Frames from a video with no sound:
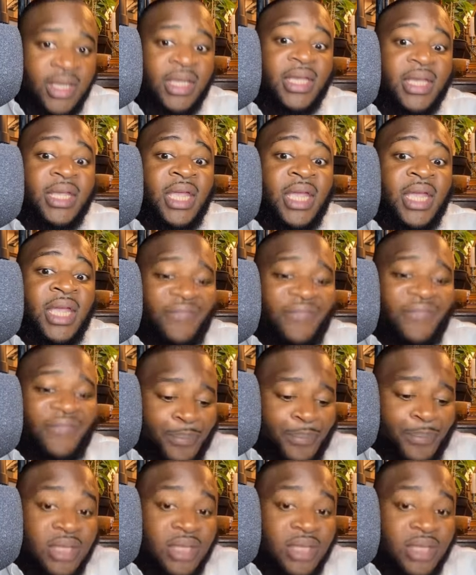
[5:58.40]
Il va
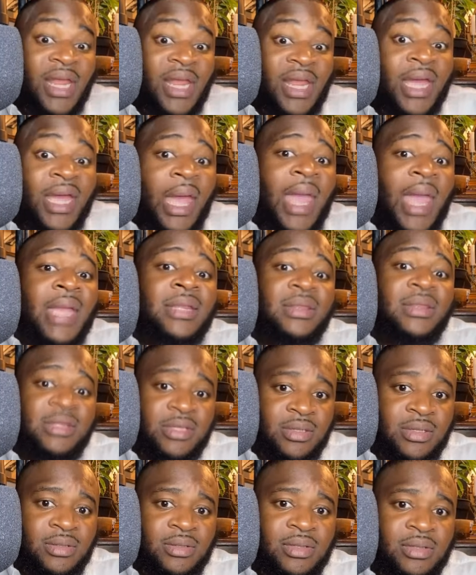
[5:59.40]
prendre les règnes
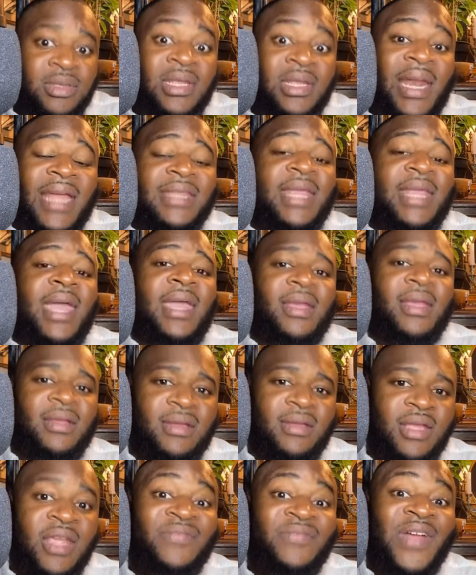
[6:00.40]
de la terre.
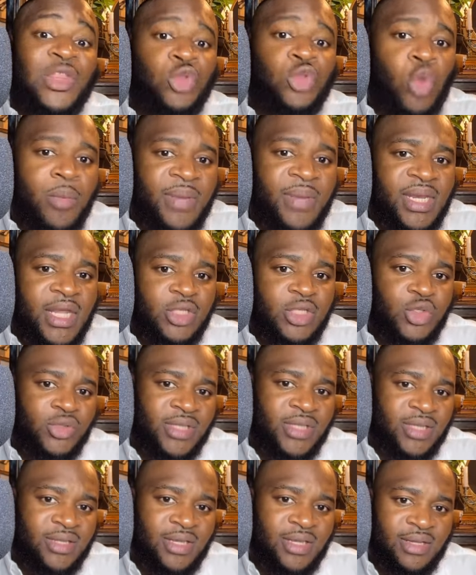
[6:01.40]
Il va dominer sur
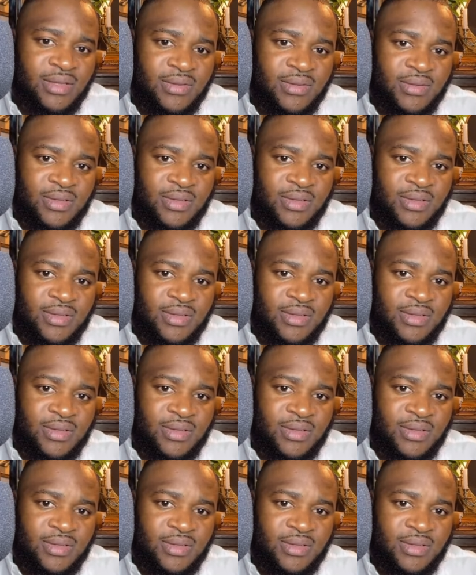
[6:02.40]
cette terre